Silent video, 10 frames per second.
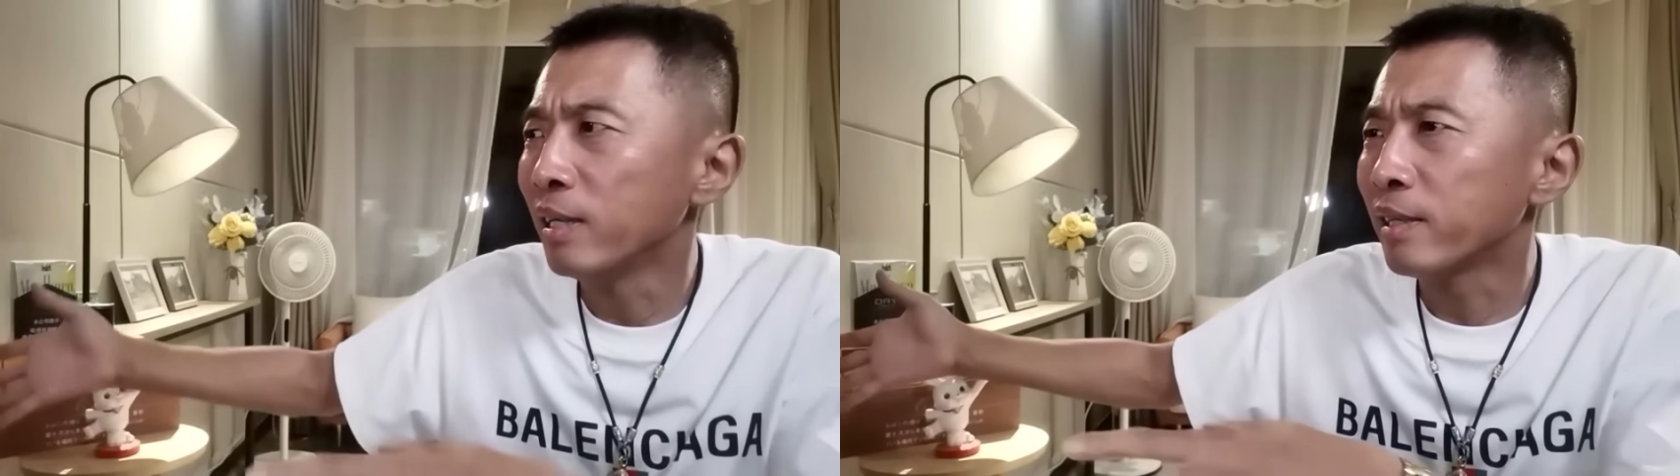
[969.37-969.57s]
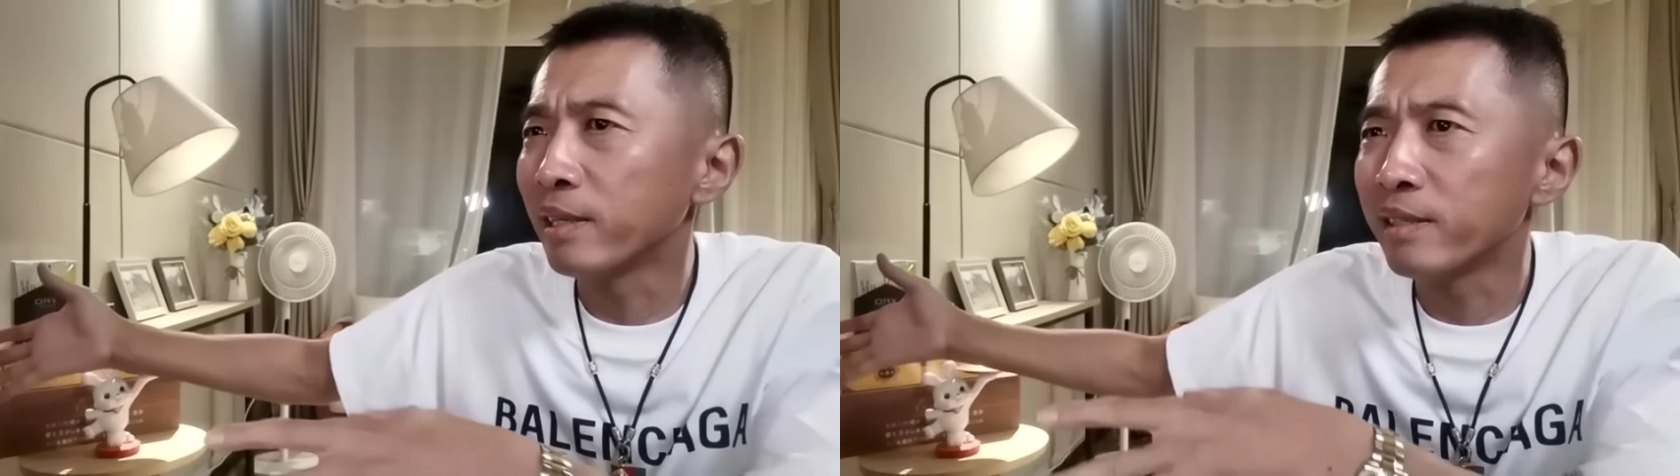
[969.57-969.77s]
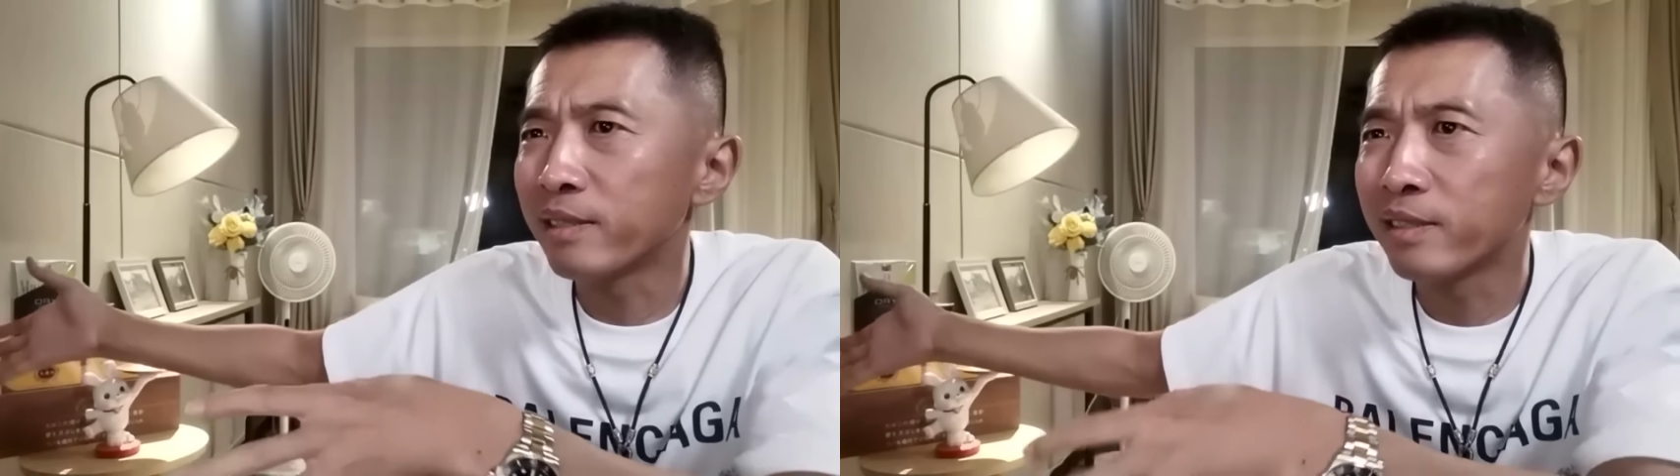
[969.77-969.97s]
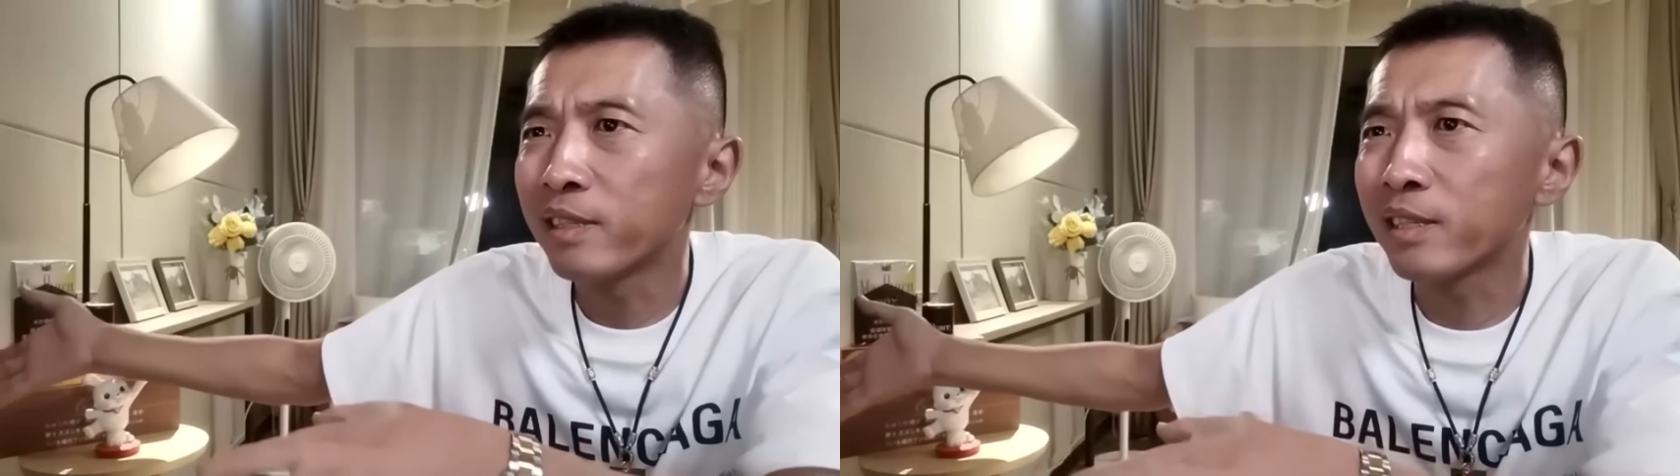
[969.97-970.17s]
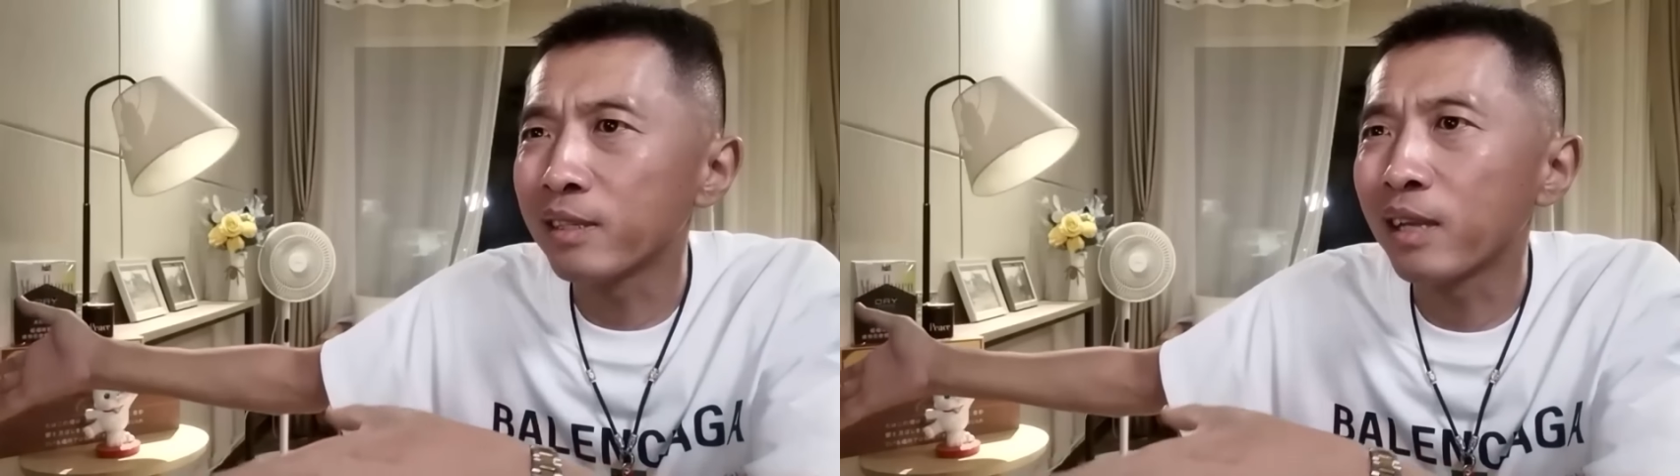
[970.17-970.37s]
呃，
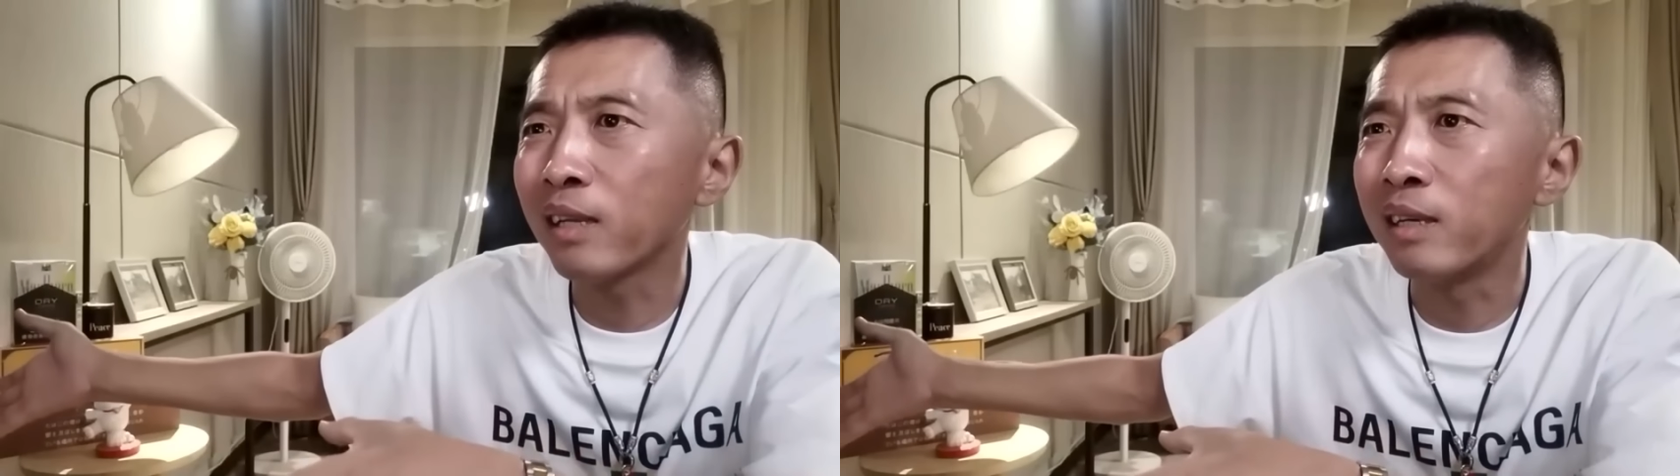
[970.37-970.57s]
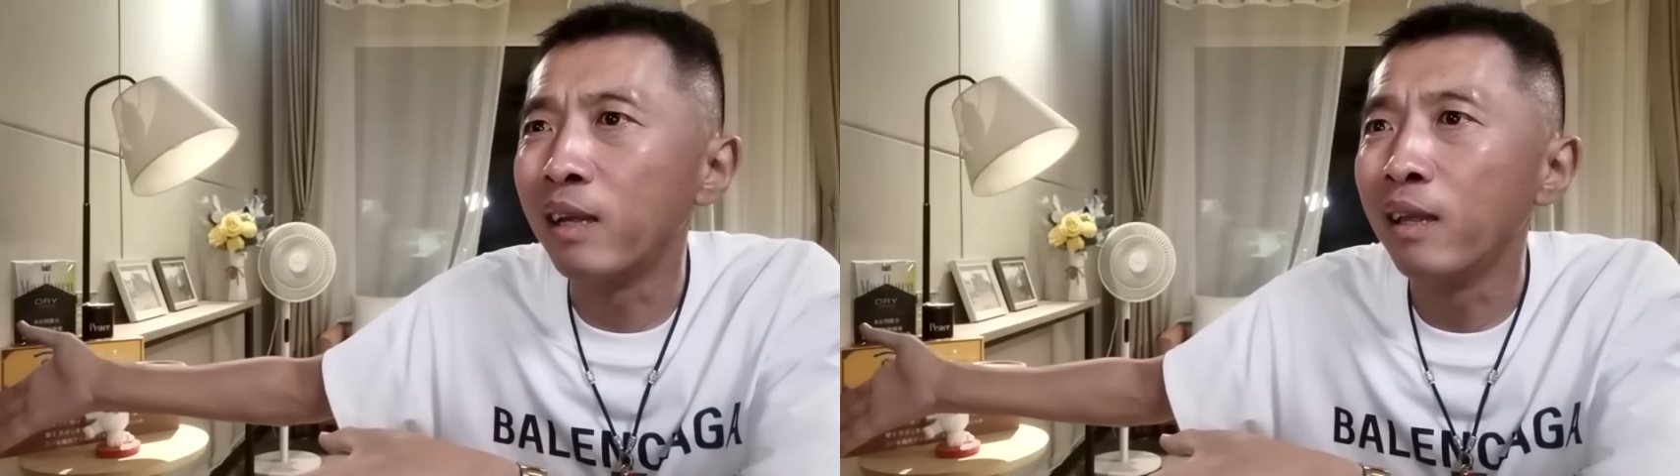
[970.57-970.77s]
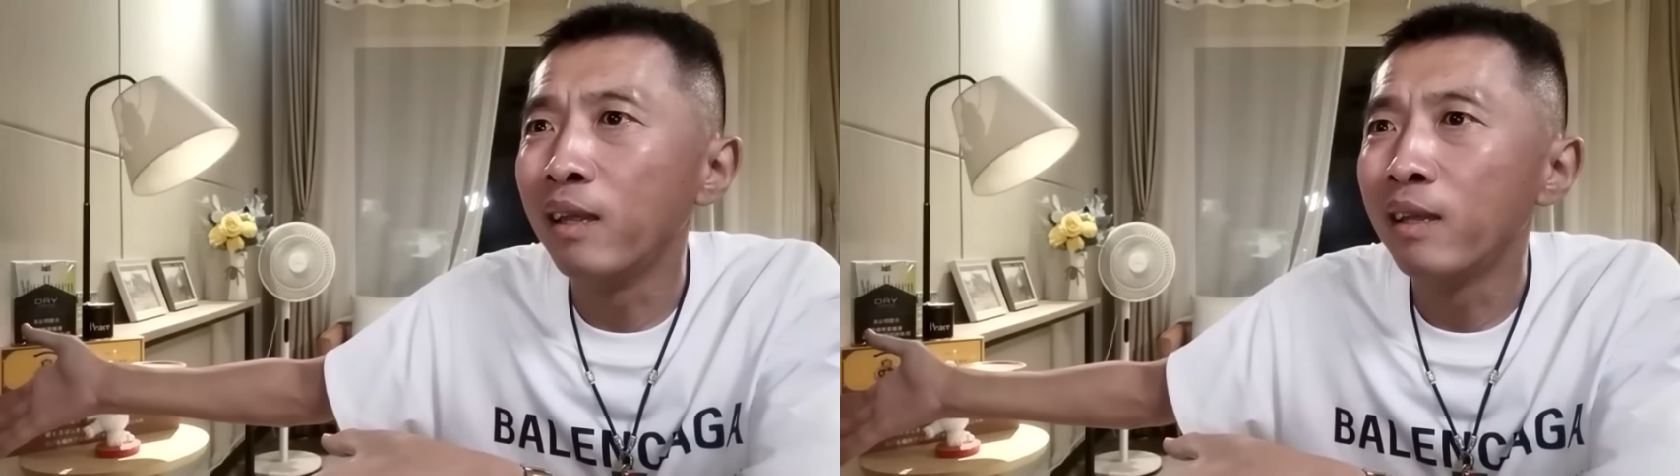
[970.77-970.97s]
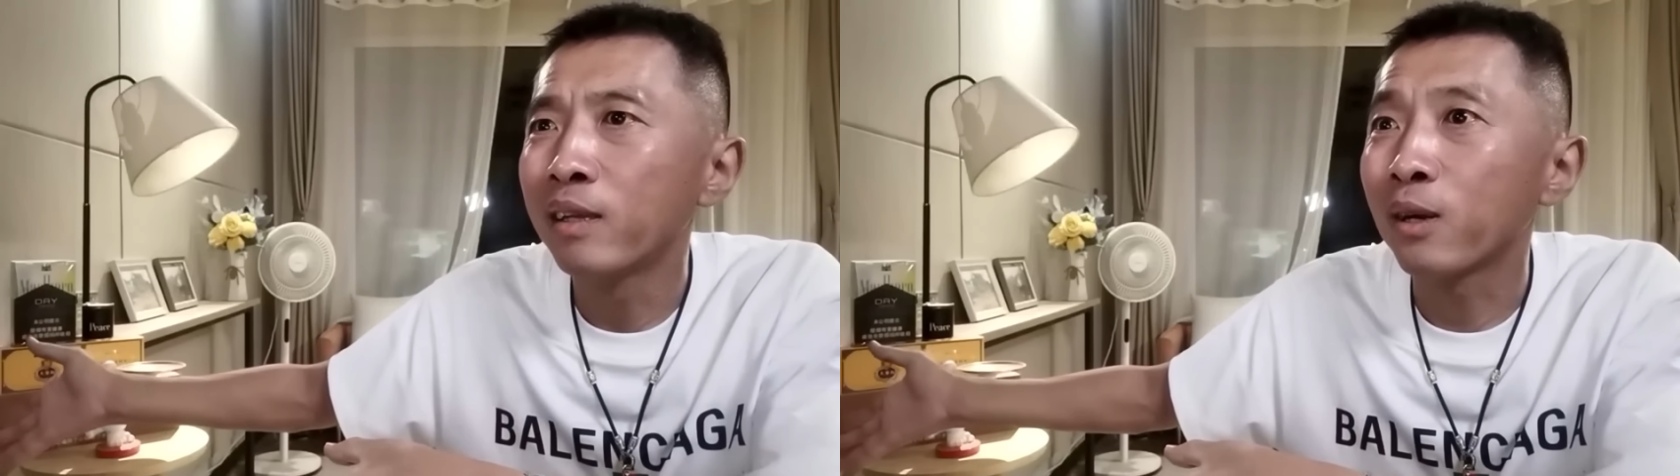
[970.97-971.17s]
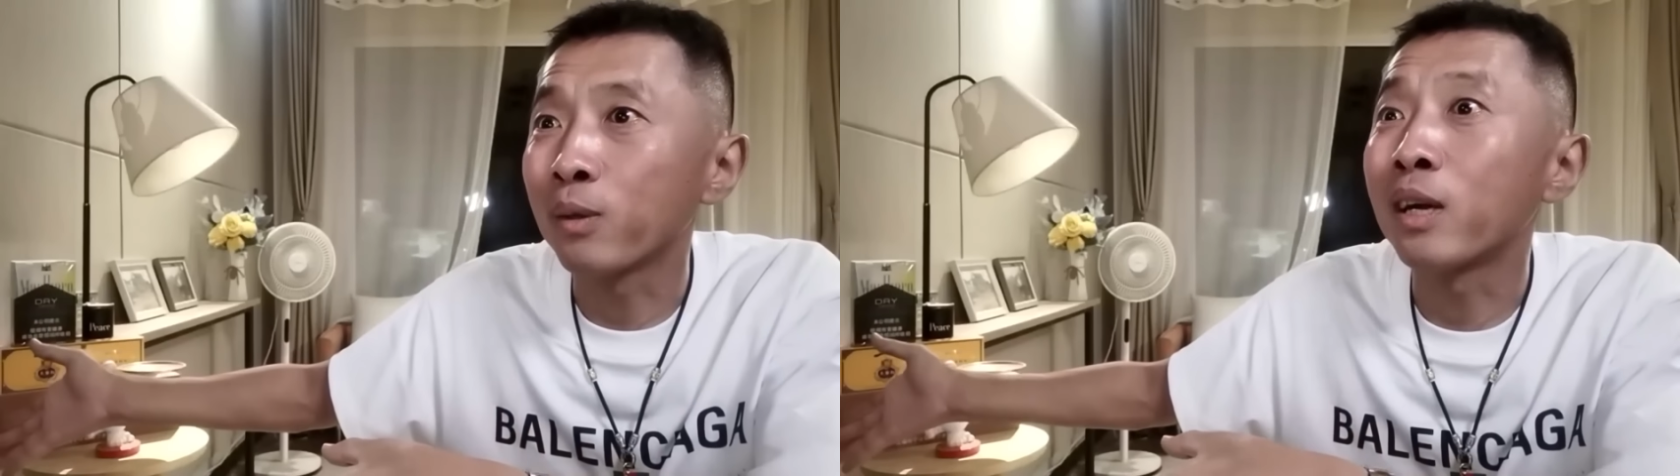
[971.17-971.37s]
桑塔纳的人
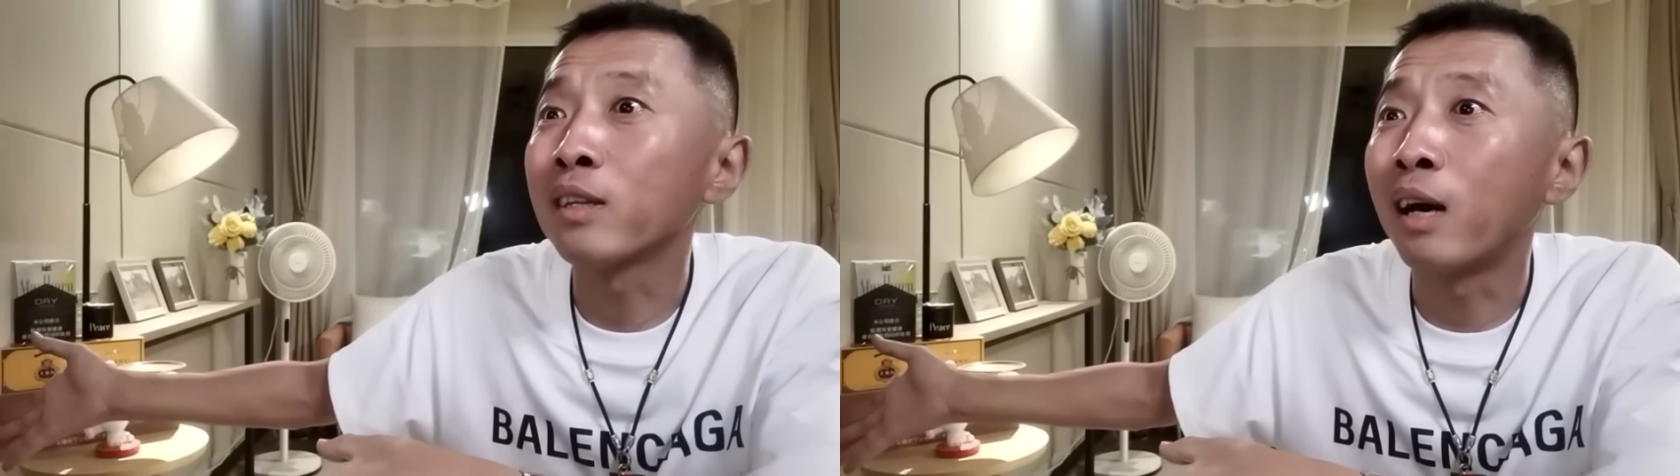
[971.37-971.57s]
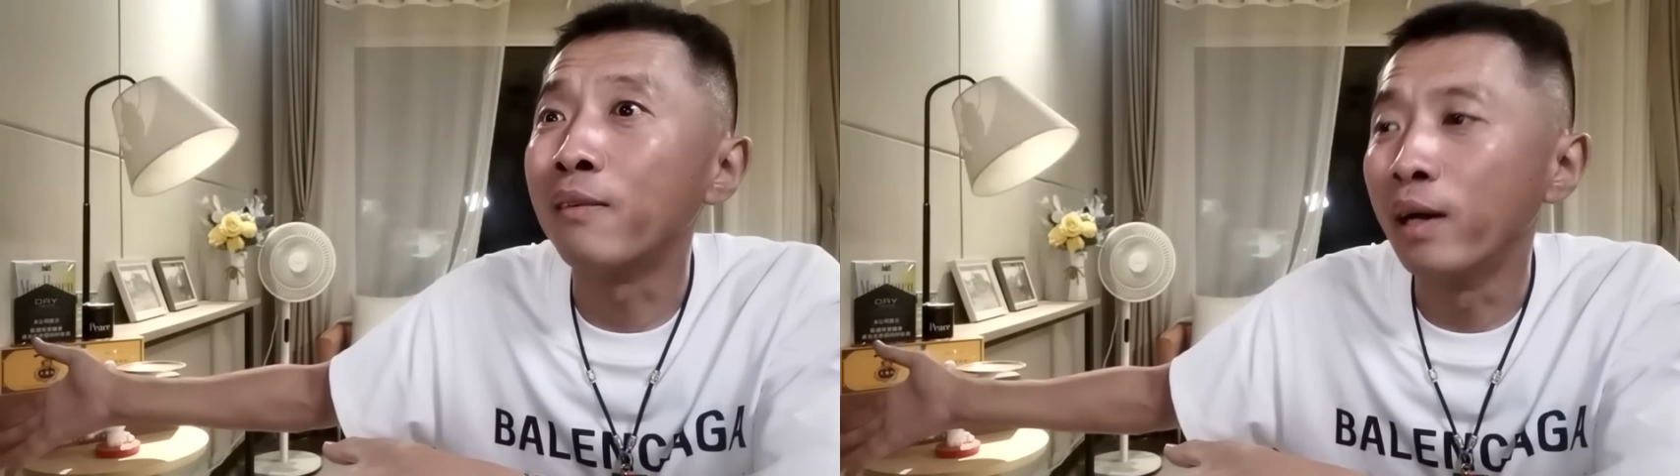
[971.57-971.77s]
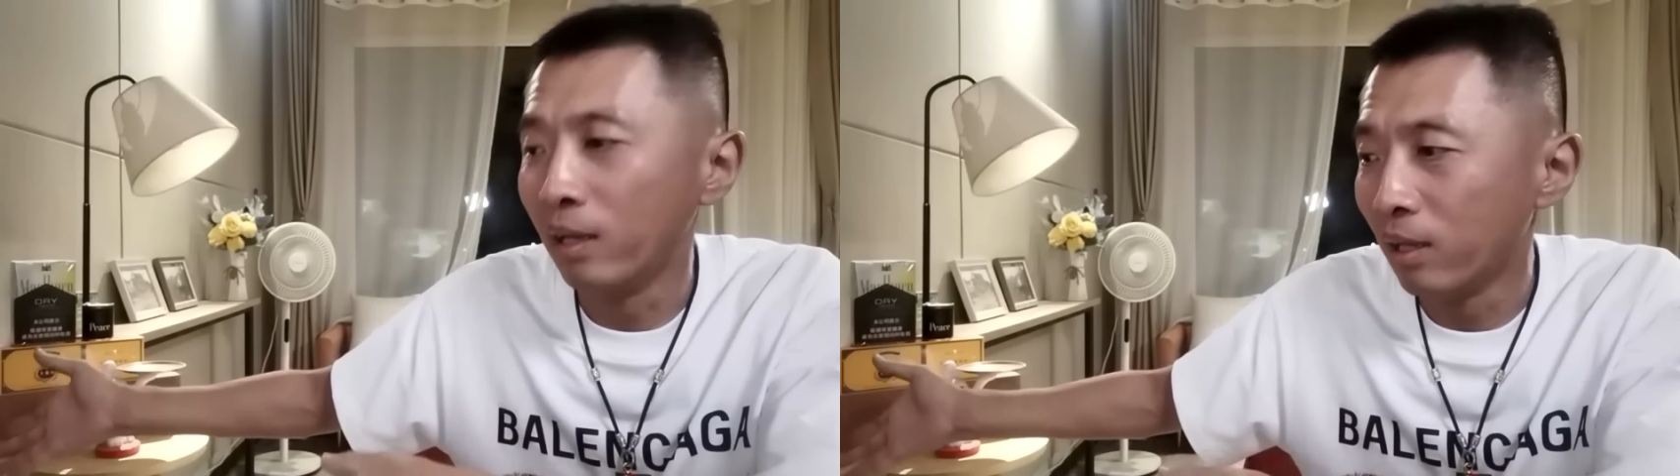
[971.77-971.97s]
老张他们